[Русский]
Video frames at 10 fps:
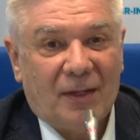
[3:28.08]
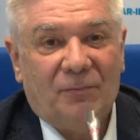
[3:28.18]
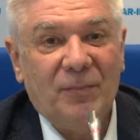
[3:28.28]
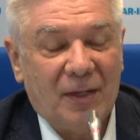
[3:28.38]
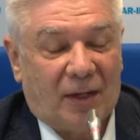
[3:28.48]

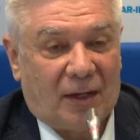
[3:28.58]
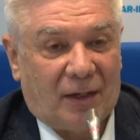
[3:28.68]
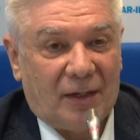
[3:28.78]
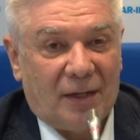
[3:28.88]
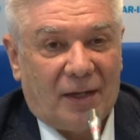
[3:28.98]

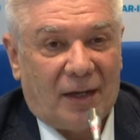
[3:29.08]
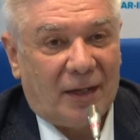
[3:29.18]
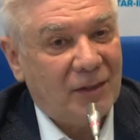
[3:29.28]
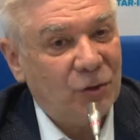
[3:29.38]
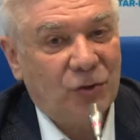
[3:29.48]
мира,
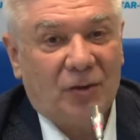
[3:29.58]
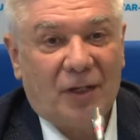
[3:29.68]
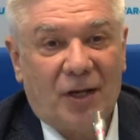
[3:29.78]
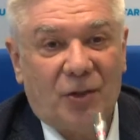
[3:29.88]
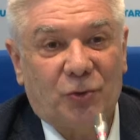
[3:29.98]
они
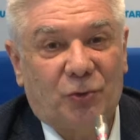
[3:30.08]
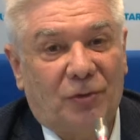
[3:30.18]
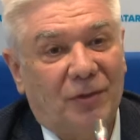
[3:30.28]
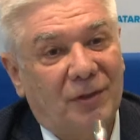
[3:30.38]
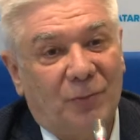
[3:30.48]
считают,
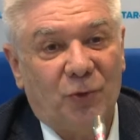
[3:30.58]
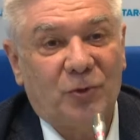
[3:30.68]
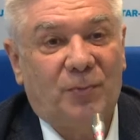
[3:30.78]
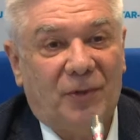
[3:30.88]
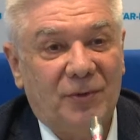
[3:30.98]
что это
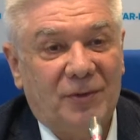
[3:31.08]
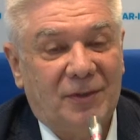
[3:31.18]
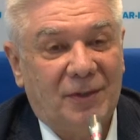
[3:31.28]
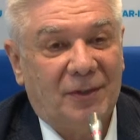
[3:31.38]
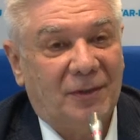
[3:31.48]
может
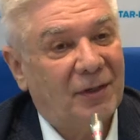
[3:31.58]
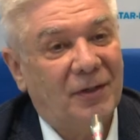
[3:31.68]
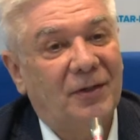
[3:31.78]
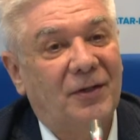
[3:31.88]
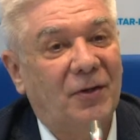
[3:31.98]
привести
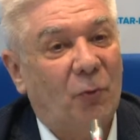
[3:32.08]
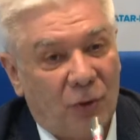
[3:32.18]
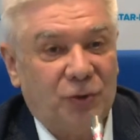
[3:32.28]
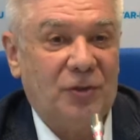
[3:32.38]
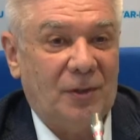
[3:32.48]
к
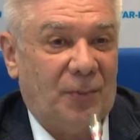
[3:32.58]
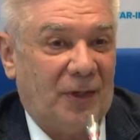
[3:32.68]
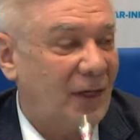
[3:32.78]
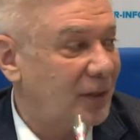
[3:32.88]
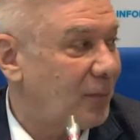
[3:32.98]
очень
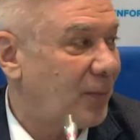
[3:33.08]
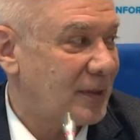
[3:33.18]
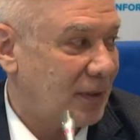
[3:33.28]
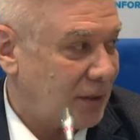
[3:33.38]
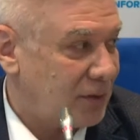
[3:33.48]
неприятным
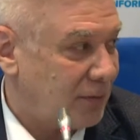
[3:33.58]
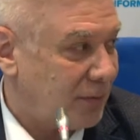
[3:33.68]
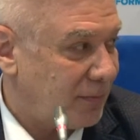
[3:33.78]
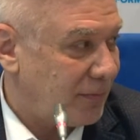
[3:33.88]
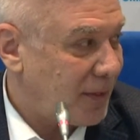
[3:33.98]
последствиям.